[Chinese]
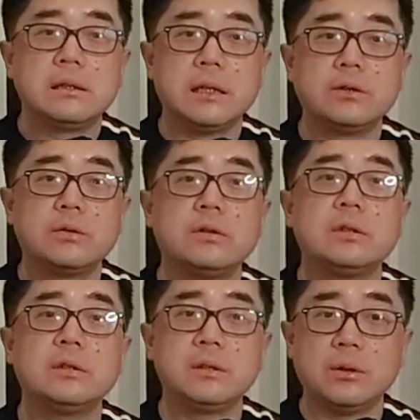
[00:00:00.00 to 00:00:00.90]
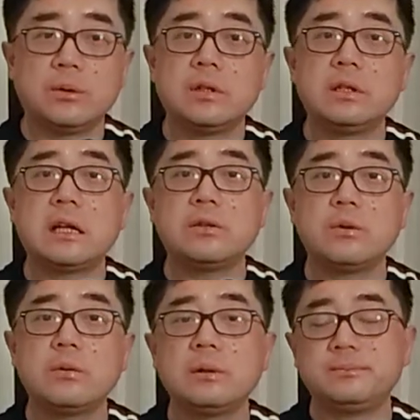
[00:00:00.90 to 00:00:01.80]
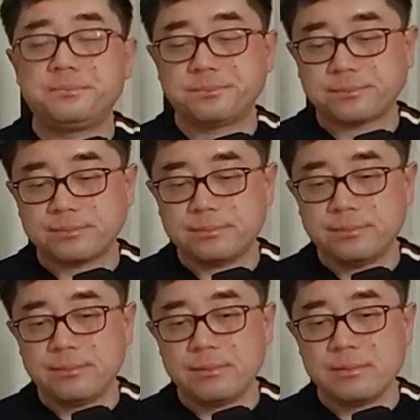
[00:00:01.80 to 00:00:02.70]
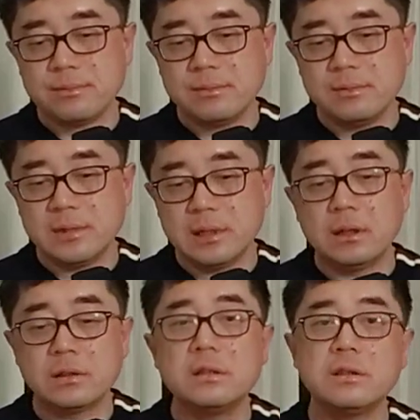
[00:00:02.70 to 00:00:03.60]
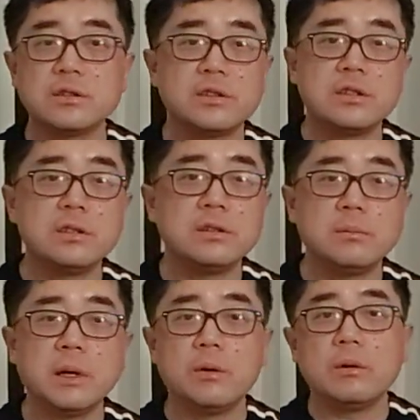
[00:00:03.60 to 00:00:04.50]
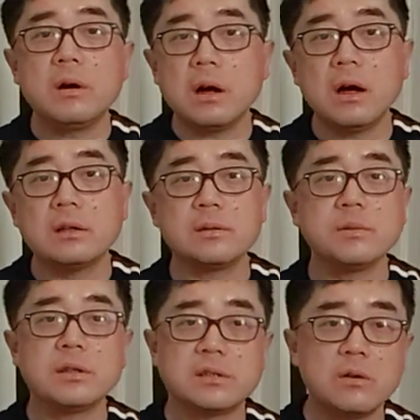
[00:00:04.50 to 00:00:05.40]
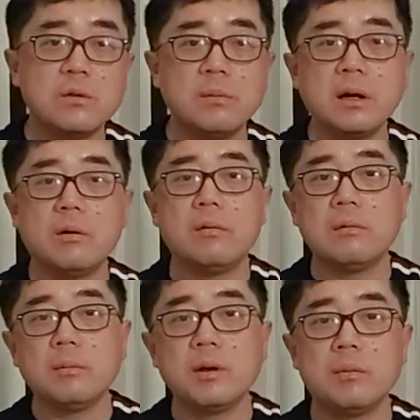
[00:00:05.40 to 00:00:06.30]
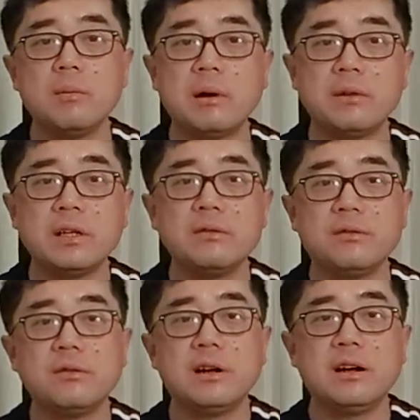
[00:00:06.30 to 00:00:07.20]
也就是有的人他就会问啊，真的是西美国啊，怎么着整我们哦？我们有没有办法应付？